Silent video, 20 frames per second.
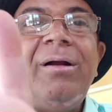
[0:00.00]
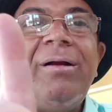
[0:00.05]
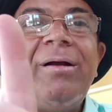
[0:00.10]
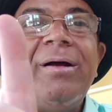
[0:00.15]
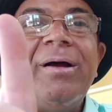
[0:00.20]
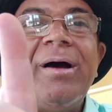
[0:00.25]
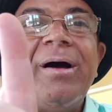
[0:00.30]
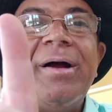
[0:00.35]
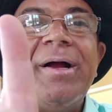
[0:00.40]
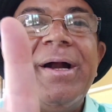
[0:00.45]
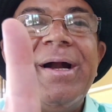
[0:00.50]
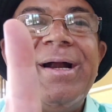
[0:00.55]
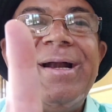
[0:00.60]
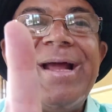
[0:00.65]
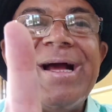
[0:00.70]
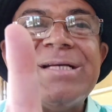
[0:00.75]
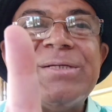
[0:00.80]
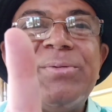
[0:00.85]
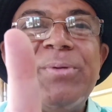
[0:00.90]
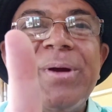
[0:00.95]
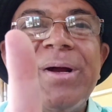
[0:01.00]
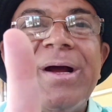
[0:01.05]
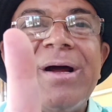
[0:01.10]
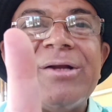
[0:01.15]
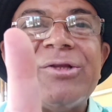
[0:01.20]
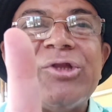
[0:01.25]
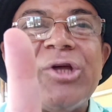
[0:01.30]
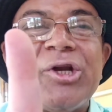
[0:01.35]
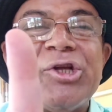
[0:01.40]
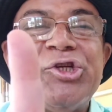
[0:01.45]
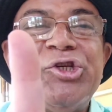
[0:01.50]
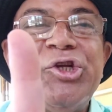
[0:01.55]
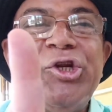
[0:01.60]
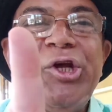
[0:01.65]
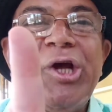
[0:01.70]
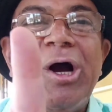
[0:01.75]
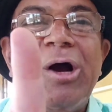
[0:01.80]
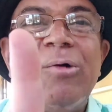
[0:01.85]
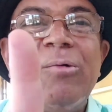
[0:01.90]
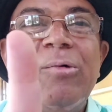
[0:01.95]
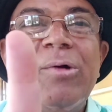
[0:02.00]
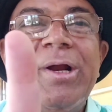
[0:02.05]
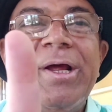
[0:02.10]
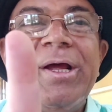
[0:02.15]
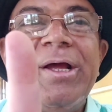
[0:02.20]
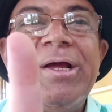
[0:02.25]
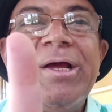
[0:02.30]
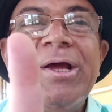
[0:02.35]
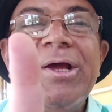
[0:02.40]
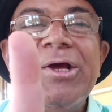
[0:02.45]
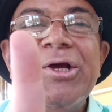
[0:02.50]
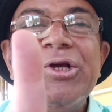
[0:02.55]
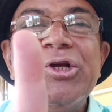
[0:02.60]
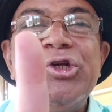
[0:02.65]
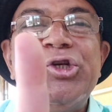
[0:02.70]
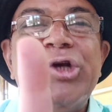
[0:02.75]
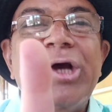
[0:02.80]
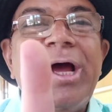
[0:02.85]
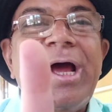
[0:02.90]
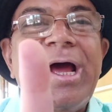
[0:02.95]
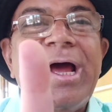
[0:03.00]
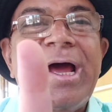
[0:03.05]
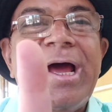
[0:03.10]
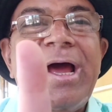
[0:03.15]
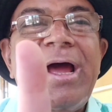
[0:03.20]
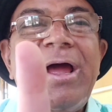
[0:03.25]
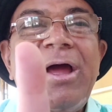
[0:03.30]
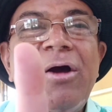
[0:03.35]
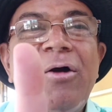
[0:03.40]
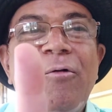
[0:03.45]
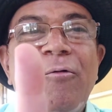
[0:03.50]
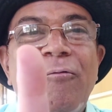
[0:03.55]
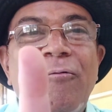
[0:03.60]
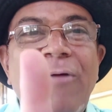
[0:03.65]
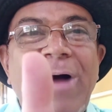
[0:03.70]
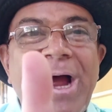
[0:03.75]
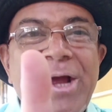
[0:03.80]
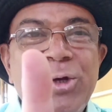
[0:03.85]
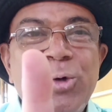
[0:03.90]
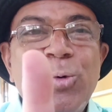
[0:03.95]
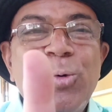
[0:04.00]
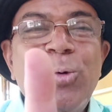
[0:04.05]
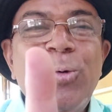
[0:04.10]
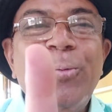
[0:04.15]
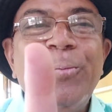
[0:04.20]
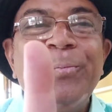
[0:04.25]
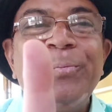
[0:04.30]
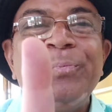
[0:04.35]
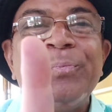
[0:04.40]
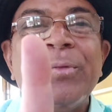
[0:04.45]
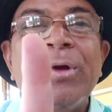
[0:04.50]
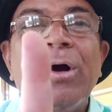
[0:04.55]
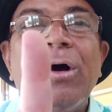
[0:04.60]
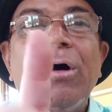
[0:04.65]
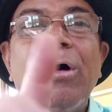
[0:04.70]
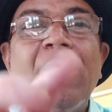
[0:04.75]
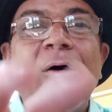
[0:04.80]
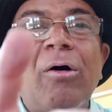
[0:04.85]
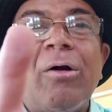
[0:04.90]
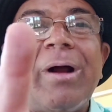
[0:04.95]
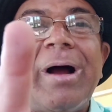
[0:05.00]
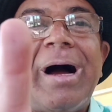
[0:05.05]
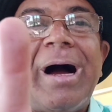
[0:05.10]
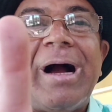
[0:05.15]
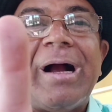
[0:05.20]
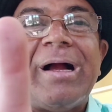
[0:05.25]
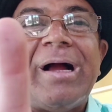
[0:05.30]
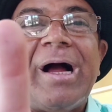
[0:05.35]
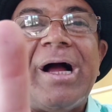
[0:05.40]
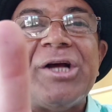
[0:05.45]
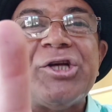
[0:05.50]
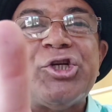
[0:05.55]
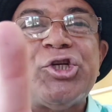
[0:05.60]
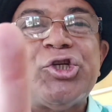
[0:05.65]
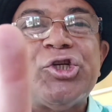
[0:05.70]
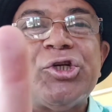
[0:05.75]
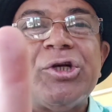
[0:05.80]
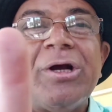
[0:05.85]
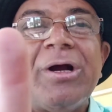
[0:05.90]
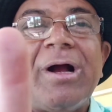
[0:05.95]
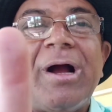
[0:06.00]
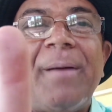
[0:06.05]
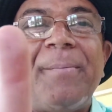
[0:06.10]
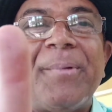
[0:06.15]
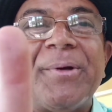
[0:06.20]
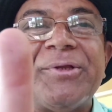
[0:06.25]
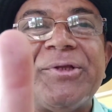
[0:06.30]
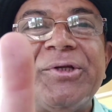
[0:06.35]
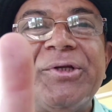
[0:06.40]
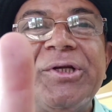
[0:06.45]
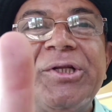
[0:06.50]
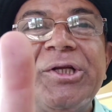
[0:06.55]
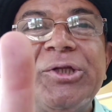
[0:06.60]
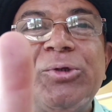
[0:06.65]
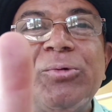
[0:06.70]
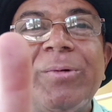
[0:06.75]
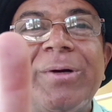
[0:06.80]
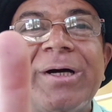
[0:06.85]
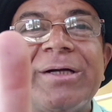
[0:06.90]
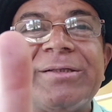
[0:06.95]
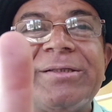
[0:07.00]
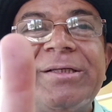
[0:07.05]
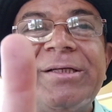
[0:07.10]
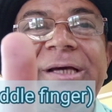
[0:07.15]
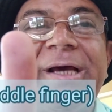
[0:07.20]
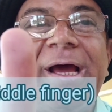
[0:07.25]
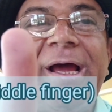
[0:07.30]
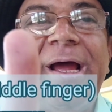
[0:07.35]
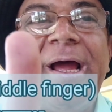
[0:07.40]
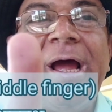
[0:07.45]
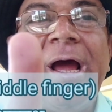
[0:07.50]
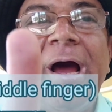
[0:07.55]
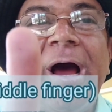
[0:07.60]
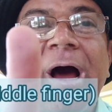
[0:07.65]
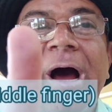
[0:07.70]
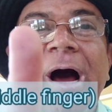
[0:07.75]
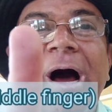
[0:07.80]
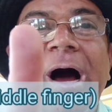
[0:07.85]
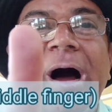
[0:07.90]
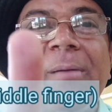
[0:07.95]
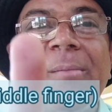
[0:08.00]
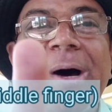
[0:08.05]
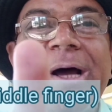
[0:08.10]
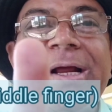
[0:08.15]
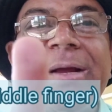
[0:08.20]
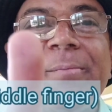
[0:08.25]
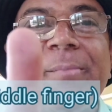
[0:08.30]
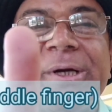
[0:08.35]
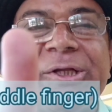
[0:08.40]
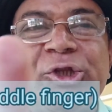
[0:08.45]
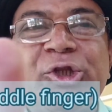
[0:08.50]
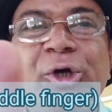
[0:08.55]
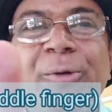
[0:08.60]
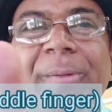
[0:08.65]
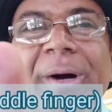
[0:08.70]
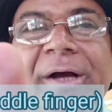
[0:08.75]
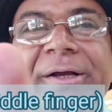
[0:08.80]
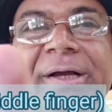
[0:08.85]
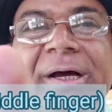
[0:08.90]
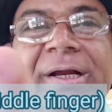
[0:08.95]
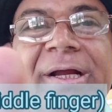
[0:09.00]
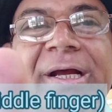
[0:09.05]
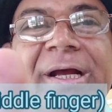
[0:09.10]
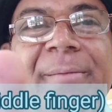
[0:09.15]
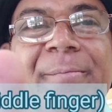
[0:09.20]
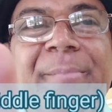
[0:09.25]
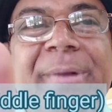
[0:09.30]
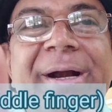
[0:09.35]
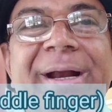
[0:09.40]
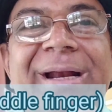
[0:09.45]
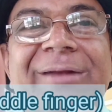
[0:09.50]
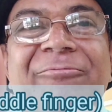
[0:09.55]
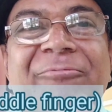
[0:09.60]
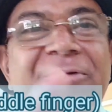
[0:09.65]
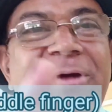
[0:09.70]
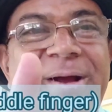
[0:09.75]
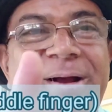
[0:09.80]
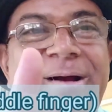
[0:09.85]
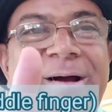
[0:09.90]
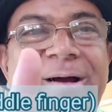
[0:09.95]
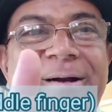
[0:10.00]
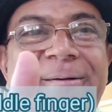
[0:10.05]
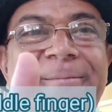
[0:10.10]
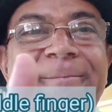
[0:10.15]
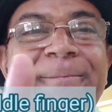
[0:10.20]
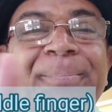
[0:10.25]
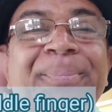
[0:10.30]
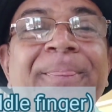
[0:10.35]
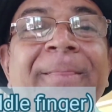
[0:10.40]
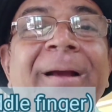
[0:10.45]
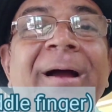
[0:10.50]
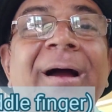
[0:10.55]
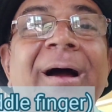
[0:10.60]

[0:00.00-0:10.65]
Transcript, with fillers: और इंडेक्स फिंगर तर्जनी अंगुली यह है वायु और आकाश का प्रतिनिधित्व करती है हमारी मध्यमा यानी कि मिडिल फिंगर